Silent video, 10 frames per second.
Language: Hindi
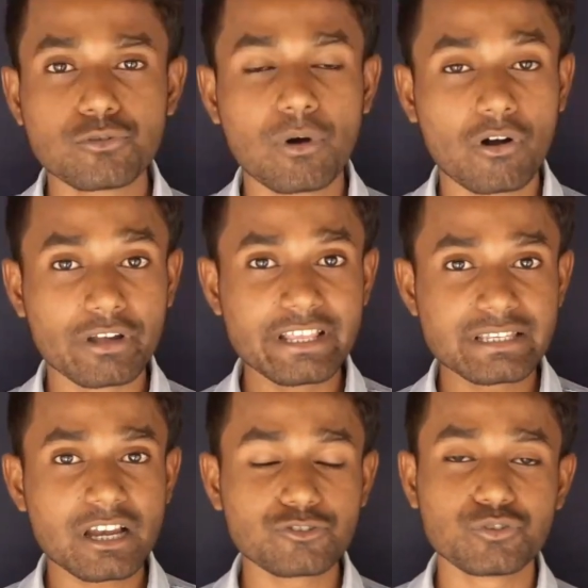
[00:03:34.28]
जूम और
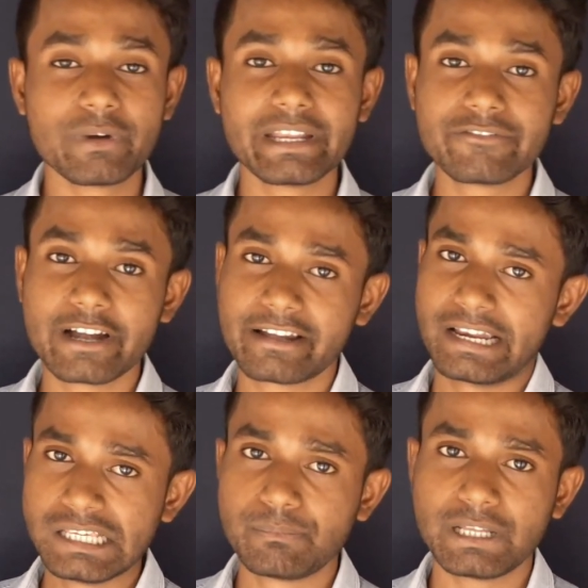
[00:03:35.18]
डिजिटल जूम में डिफरेंट
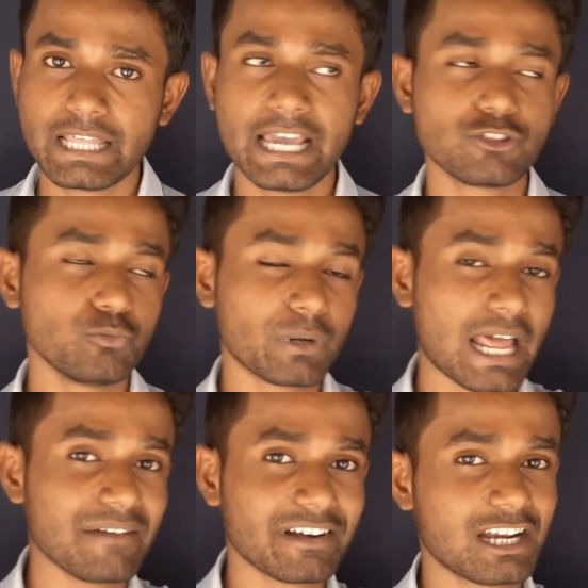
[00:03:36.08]
नहीं पता है तो ऊपर
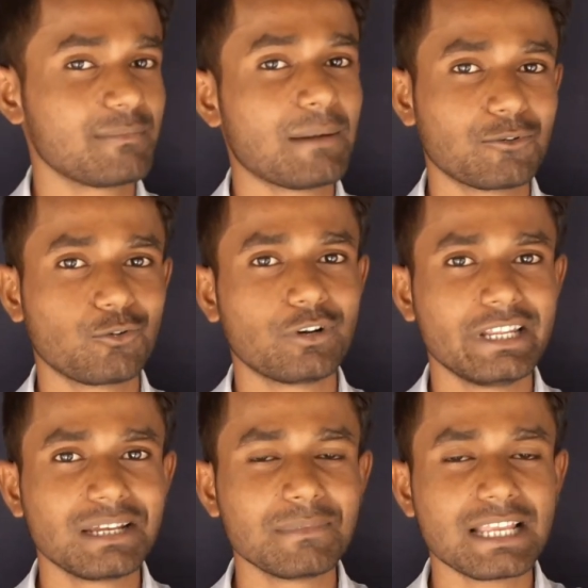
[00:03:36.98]
आई बटन में आप लोगों को
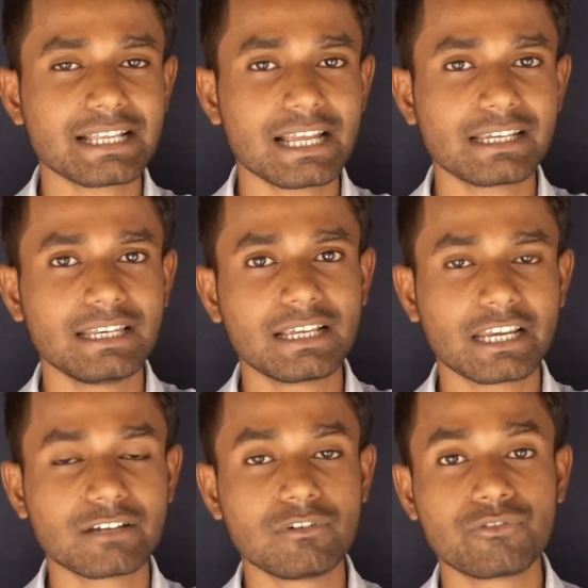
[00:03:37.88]
लिंक मिल जाएगा क्लिक
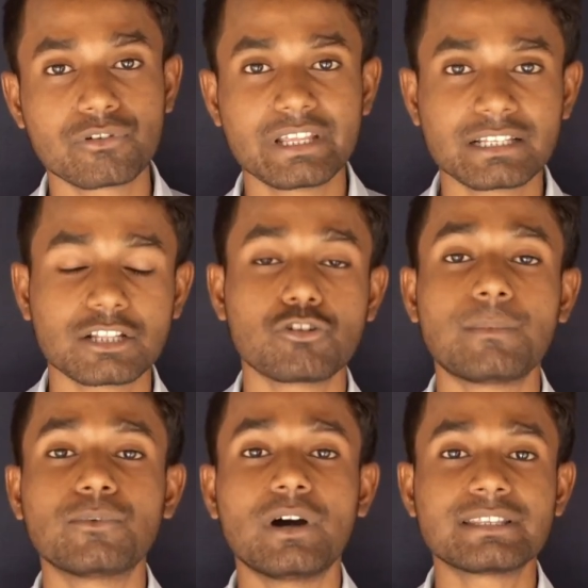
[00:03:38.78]
करके वो फोटो देख सकते हो
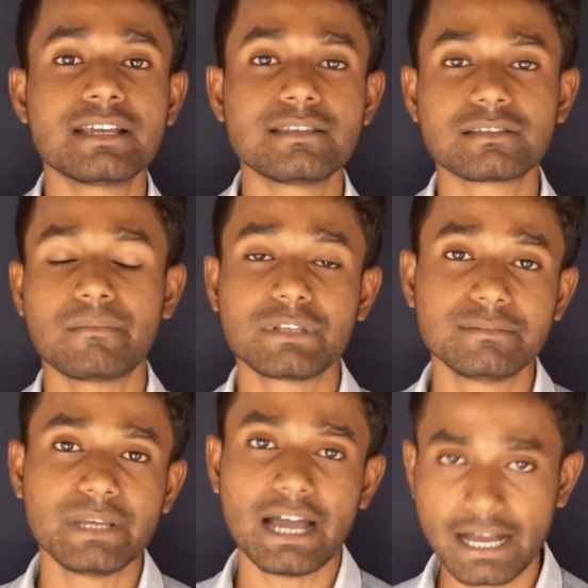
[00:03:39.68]
आपको अच्छे से समझ
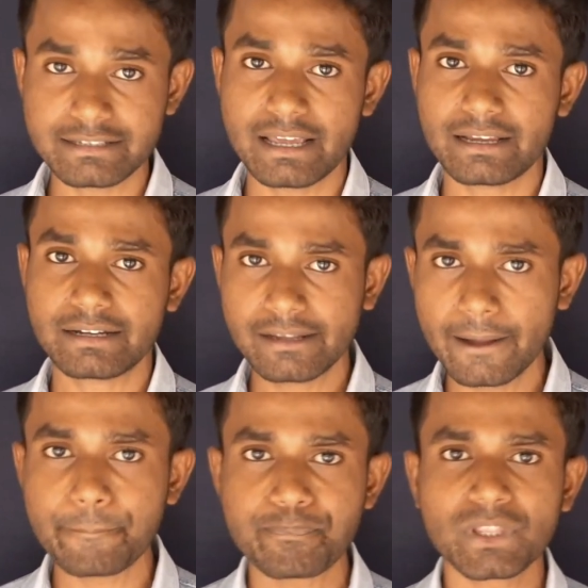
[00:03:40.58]
में आ जाएगा ठीक है